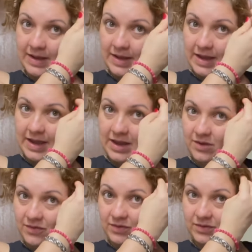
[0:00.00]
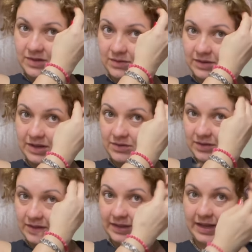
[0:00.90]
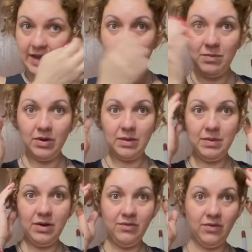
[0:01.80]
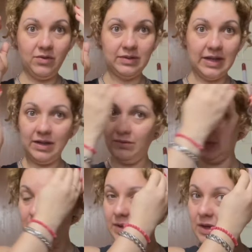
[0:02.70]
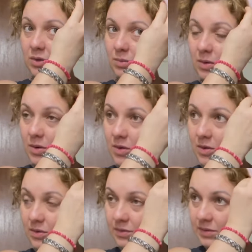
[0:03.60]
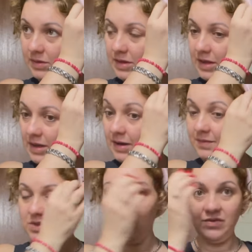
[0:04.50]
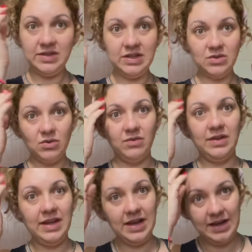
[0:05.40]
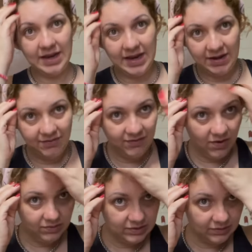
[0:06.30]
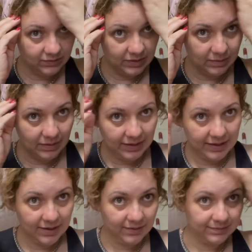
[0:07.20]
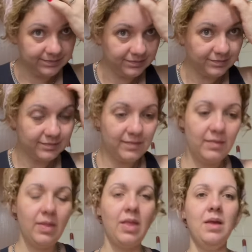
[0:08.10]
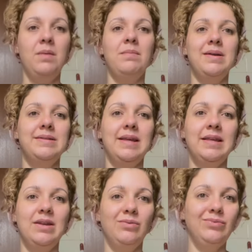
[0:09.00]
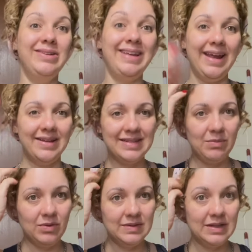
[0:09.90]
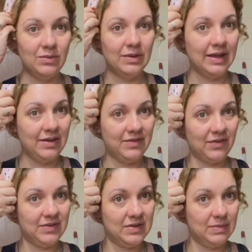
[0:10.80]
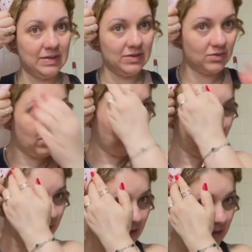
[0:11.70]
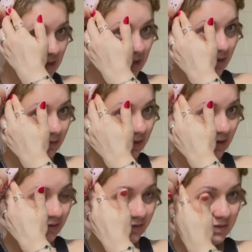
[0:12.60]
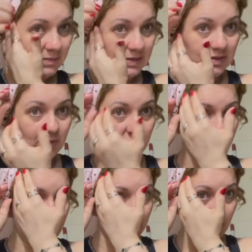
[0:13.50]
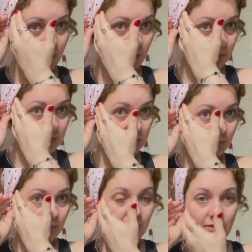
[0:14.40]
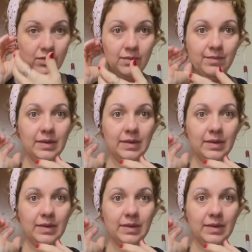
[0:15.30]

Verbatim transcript: E aí eu fico usando lenço até meu cabelo voltar num tamanho bom. Se eu fizer escova nele, ele volta num tamanho legal. Mas é que eu não quero... Sabe quando você não quer ficar fazendo mais escova? eu não quero ficar fazendo mais escova por conta do.